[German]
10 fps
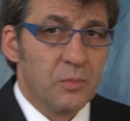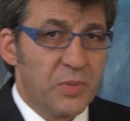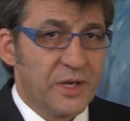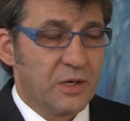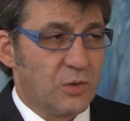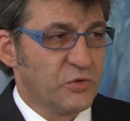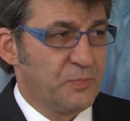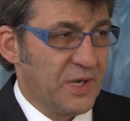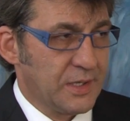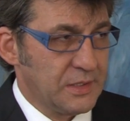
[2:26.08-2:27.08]
Bei den
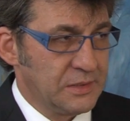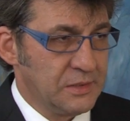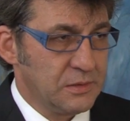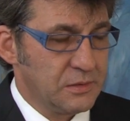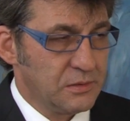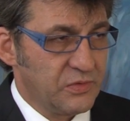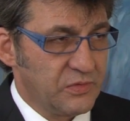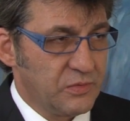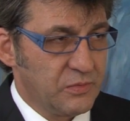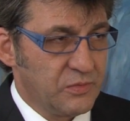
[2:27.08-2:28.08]
Großbanken
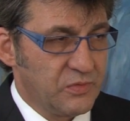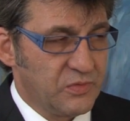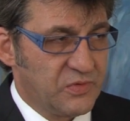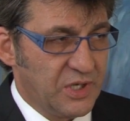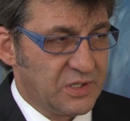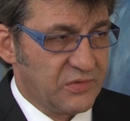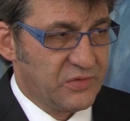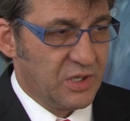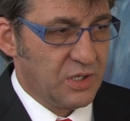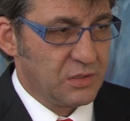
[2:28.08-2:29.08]
sehe ich das
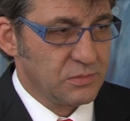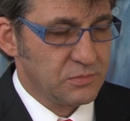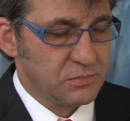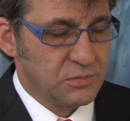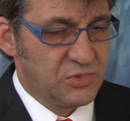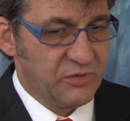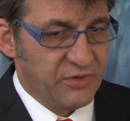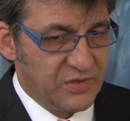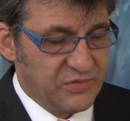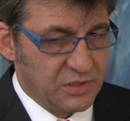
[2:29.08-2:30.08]
sehr
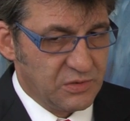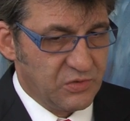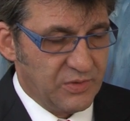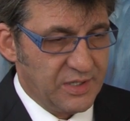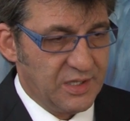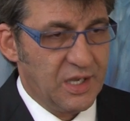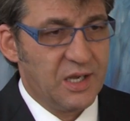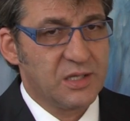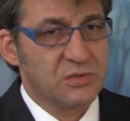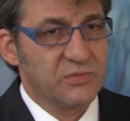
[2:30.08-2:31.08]
differenziert und zwar in der
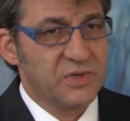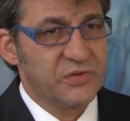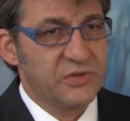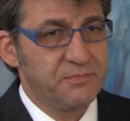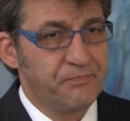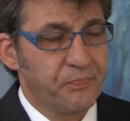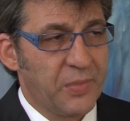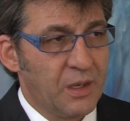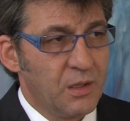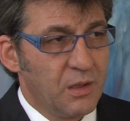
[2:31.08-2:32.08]
Art und Weise,
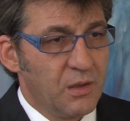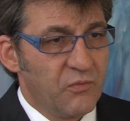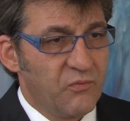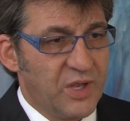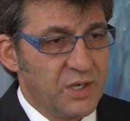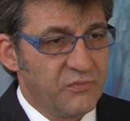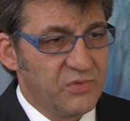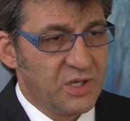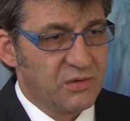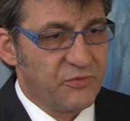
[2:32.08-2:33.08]
wenn
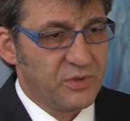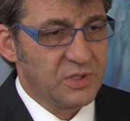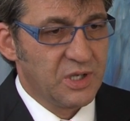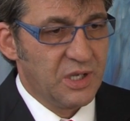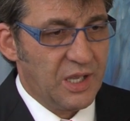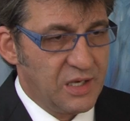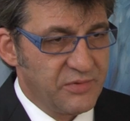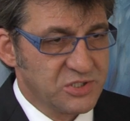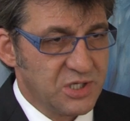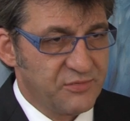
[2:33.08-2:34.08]
wir von der
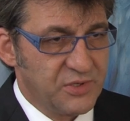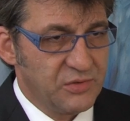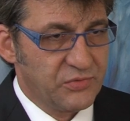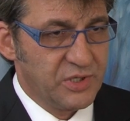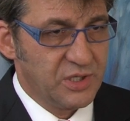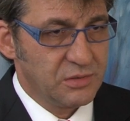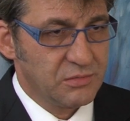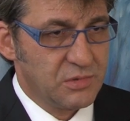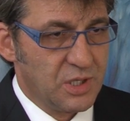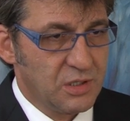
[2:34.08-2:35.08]
Realwirtschaft ausgehen,
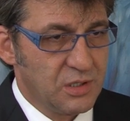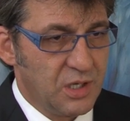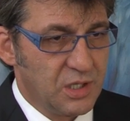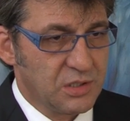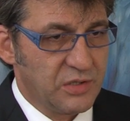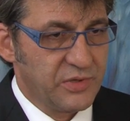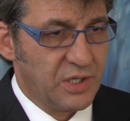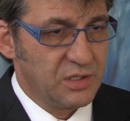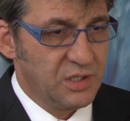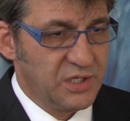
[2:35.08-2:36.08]
dann hat das
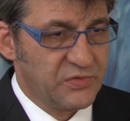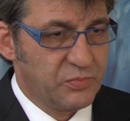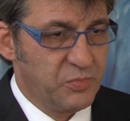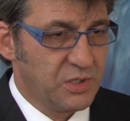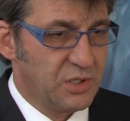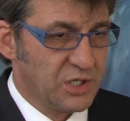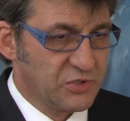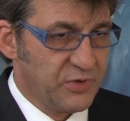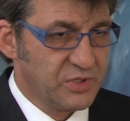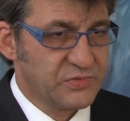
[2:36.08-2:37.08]
ja nichts mit
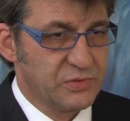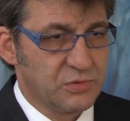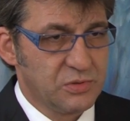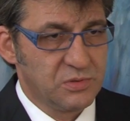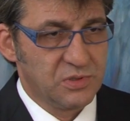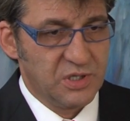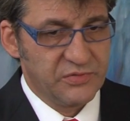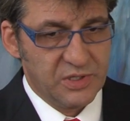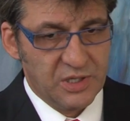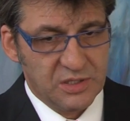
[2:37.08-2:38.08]
Hedgefonds zu tun,
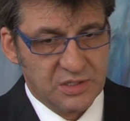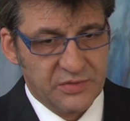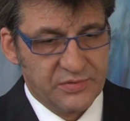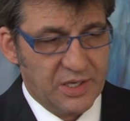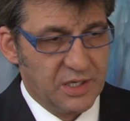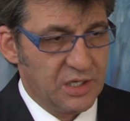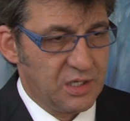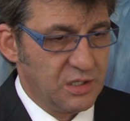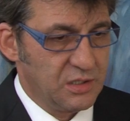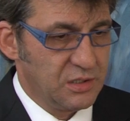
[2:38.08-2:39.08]
das hat das
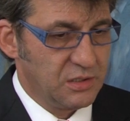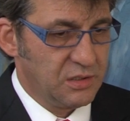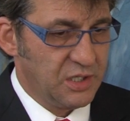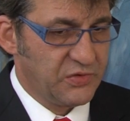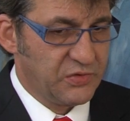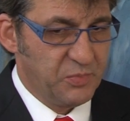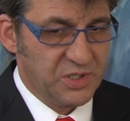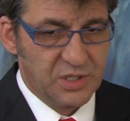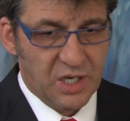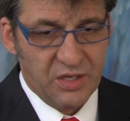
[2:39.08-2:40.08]
eigentlich äh, nichts
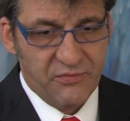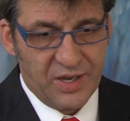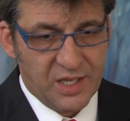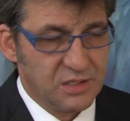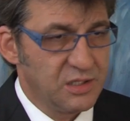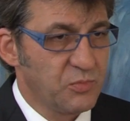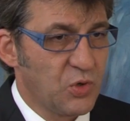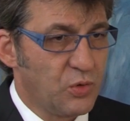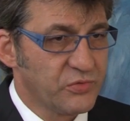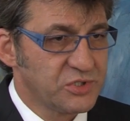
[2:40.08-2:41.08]
mit Derivaten im
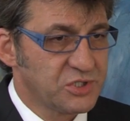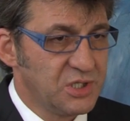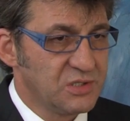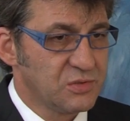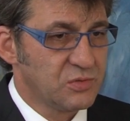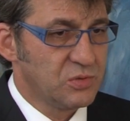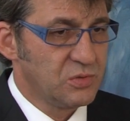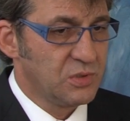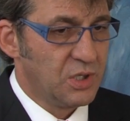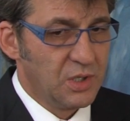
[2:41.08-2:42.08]
großen Stil zu
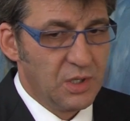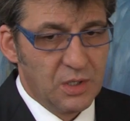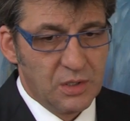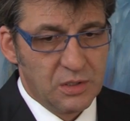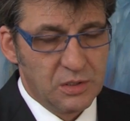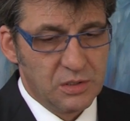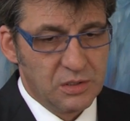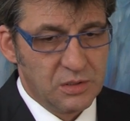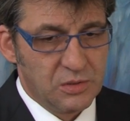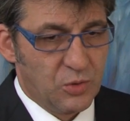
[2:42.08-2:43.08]
tun
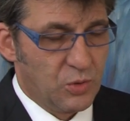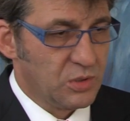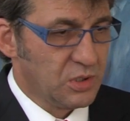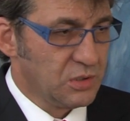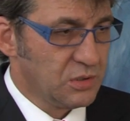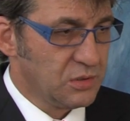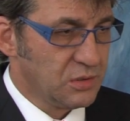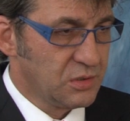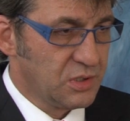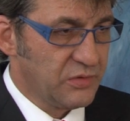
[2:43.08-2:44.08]
äh,
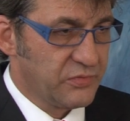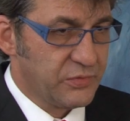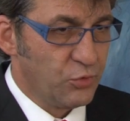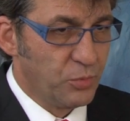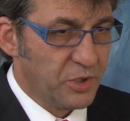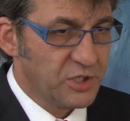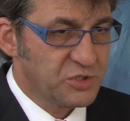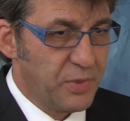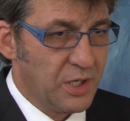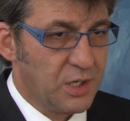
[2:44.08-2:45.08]
oder äh, das übrige
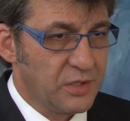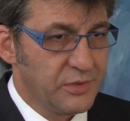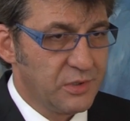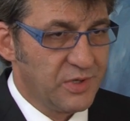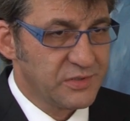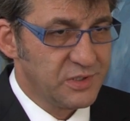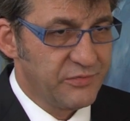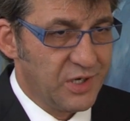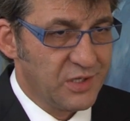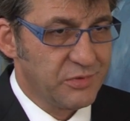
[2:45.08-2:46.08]
Spielcasino, was die
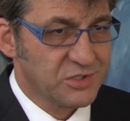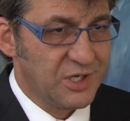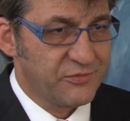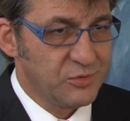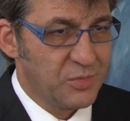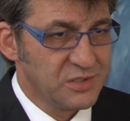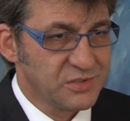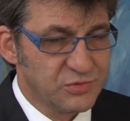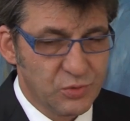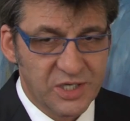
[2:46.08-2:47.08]
Finanzwirtschaft nun mal
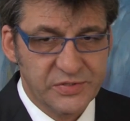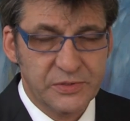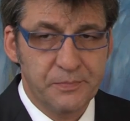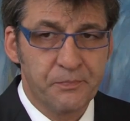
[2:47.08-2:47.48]
so zulässt.